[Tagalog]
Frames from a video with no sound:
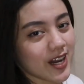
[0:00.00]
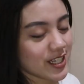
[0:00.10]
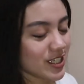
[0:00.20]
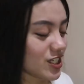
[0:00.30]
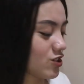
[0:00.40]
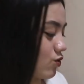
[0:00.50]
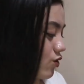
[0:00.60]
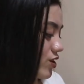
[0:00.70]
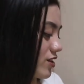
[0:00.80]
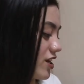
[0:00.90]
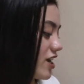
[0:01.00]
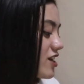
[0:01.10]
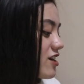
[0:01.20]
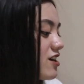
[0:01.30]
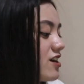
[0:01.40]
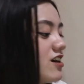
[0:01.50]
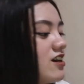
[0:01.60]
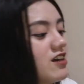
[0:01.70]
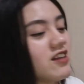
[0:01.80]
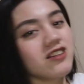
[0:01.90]
nandyan yung konti.
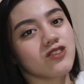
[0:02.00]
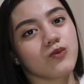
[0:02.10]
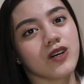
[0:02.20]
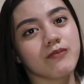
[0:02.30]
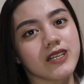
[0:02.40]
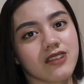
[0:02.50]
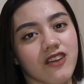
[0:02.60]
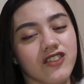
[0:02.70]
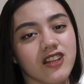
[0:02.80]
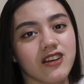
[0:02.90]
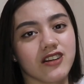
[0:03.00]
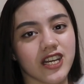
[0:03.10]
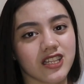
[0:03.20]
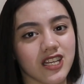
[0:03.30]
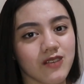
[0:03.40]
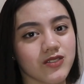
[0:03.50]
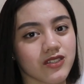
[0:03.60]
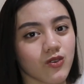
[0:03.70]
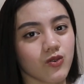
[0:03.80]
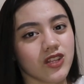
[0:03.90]
And this one, may safety directives.
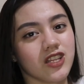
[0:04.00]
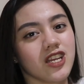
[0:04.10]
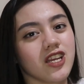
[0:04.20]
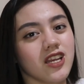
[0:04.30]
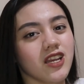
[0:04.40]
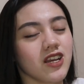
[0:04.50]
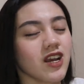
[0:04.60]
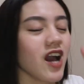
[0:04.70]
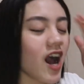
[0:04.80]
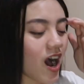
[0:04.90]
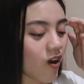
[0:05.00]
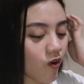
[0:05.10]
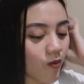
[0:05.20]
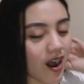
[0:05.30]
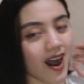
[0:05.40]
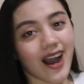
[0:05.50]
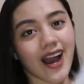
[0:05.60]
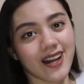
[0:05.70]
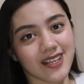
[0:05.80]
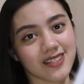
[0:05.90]
So, hindi ako
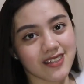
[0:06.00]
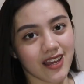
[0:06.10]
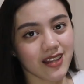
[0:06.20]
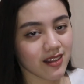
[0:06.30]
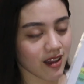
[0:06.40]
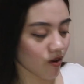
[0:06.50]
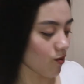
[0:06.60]
makakaalis din ng